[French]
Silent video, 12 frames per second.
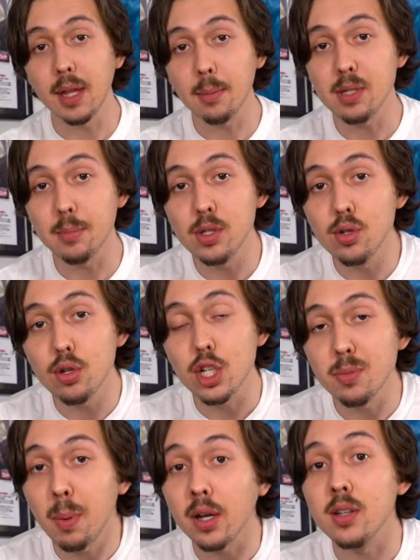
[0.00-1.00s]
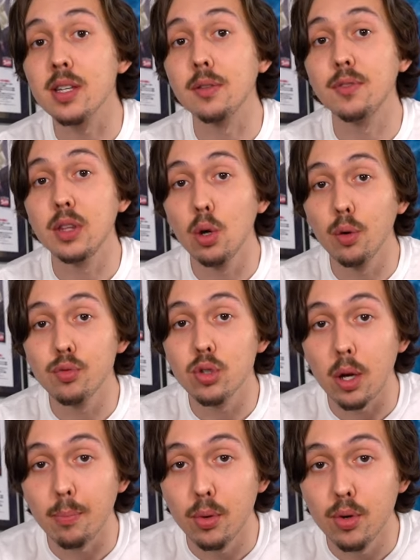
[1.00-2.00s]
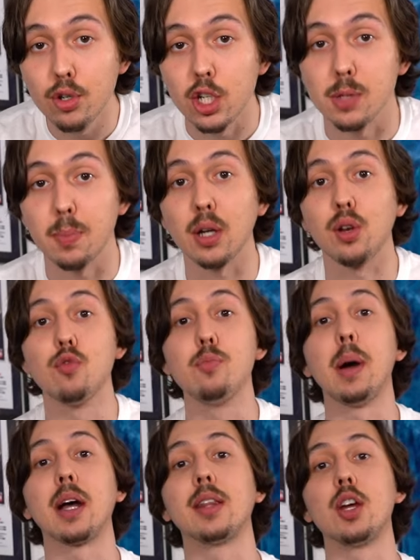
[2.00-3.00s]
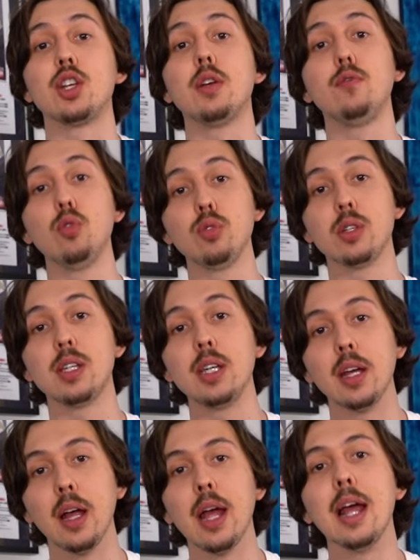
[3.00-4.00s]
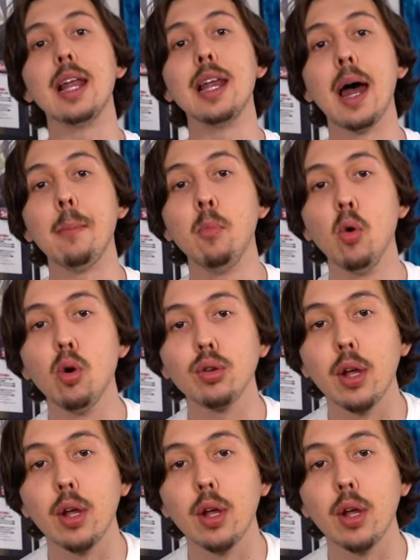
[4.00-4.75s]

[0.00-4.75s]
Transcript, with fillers: Mesdames et messieurs, j'espère que cette vidéo vous a plu. J'espère que vous partagez vous aussi l'amour